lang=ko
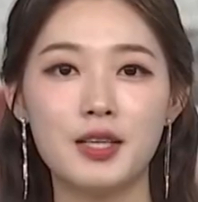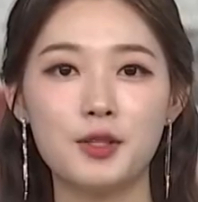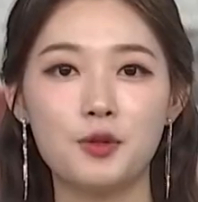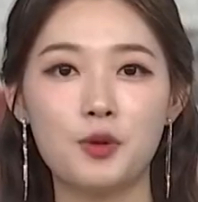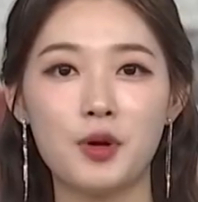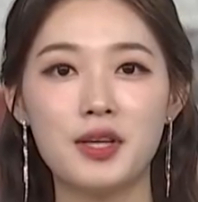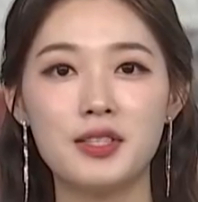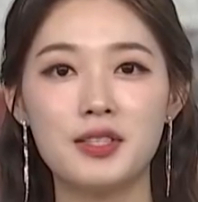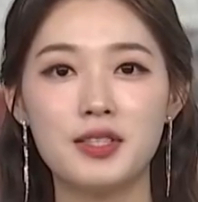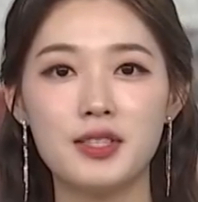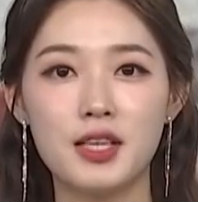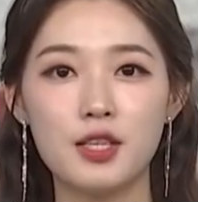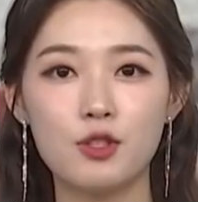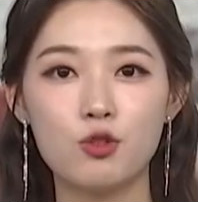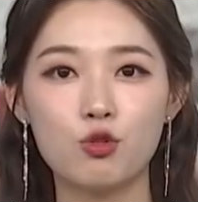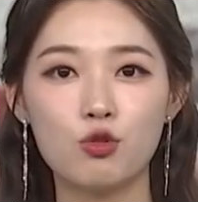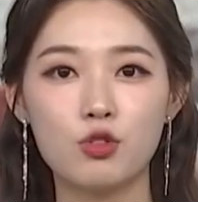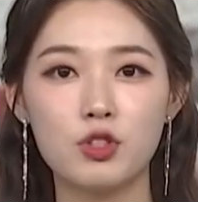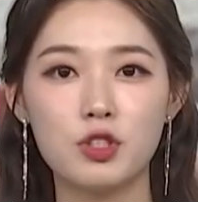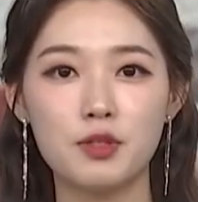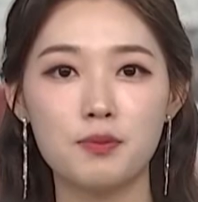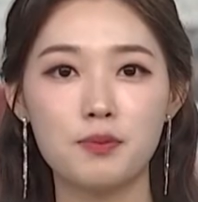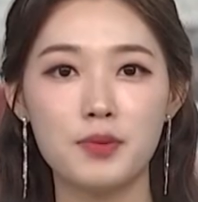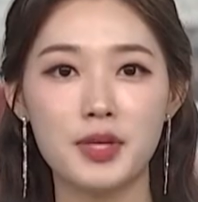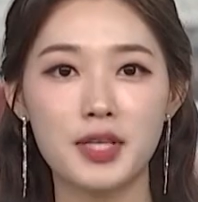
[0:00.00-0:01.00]
돼지의
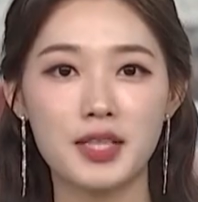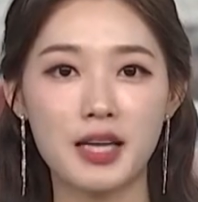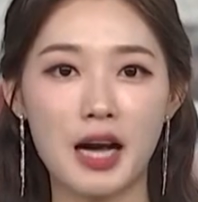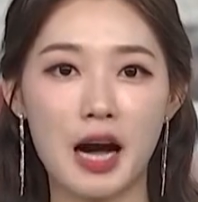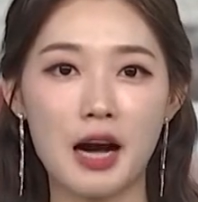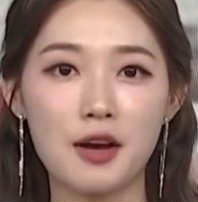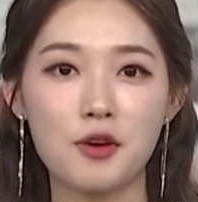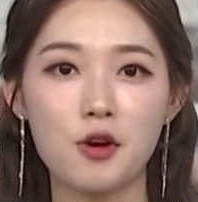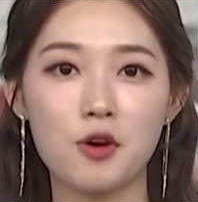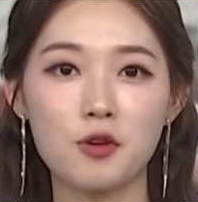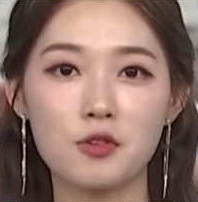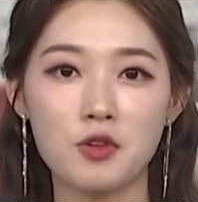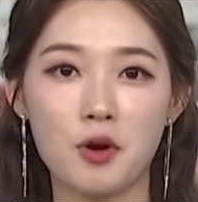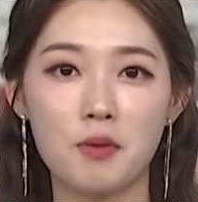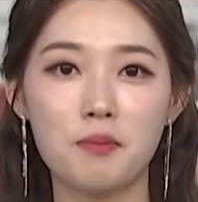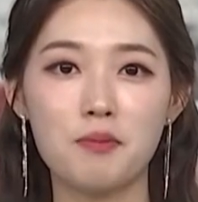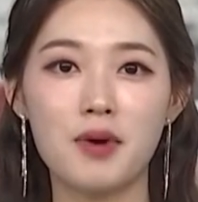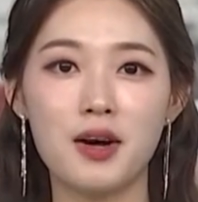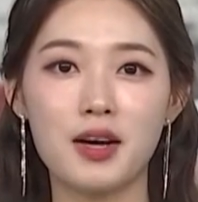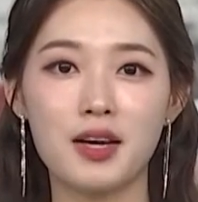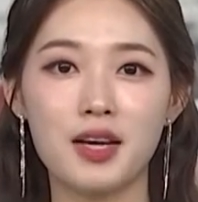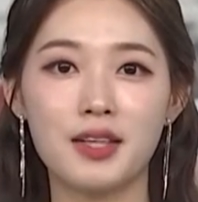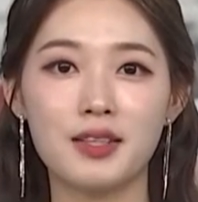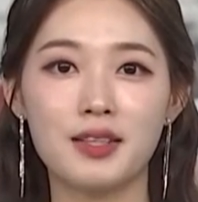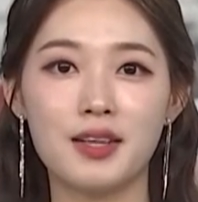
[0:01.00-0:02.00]
수급 및 가격
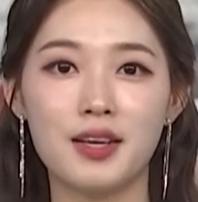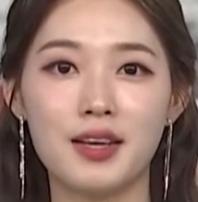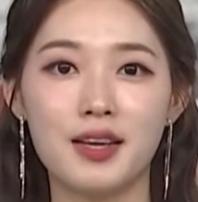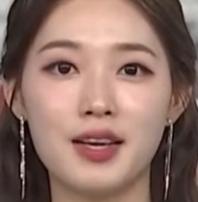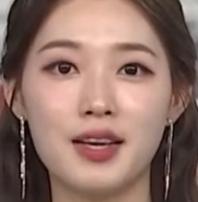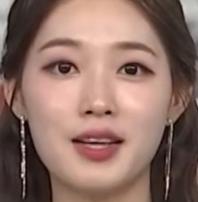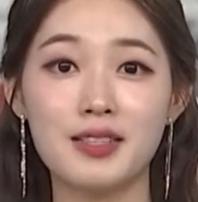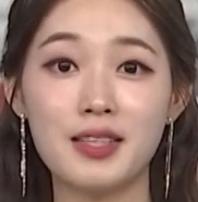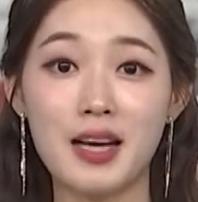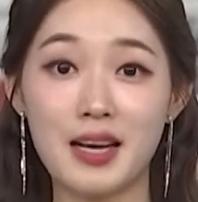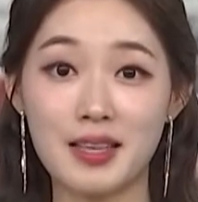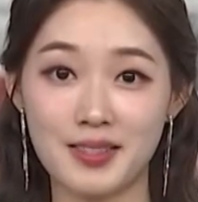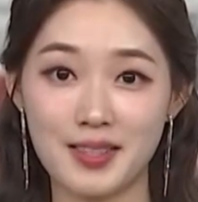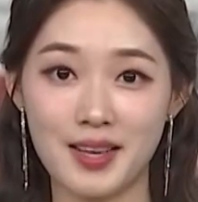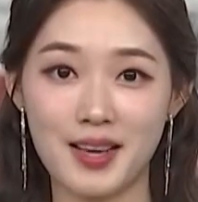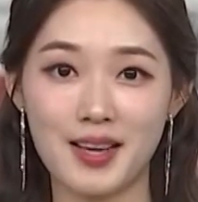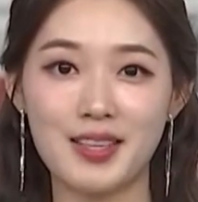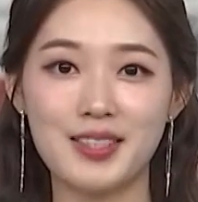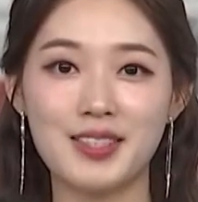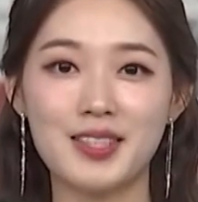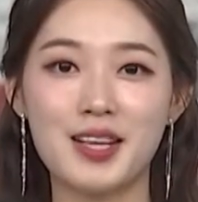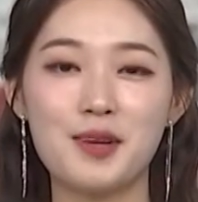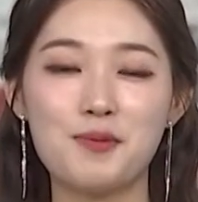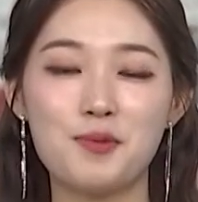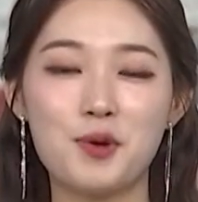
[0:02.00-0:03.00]
전망에 대해
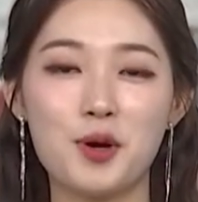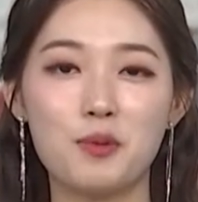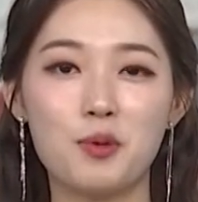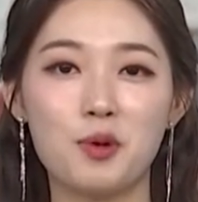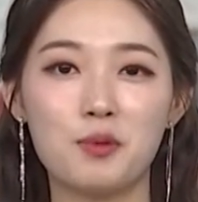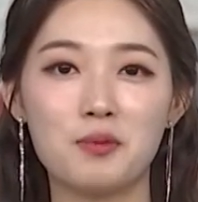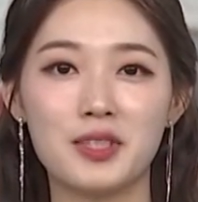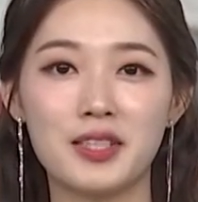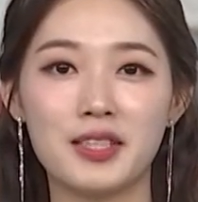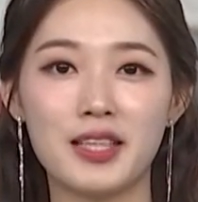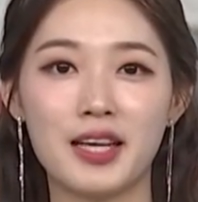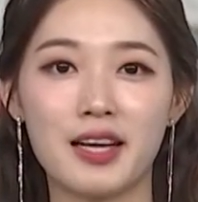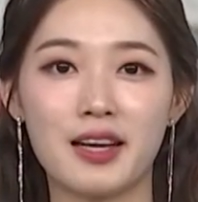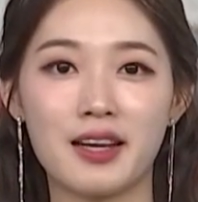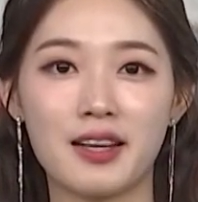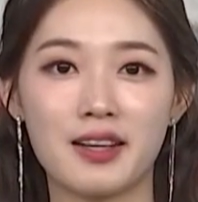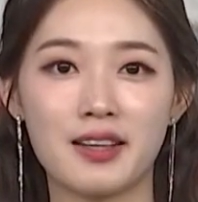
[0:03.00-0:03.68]
자세히 살펴봅니다.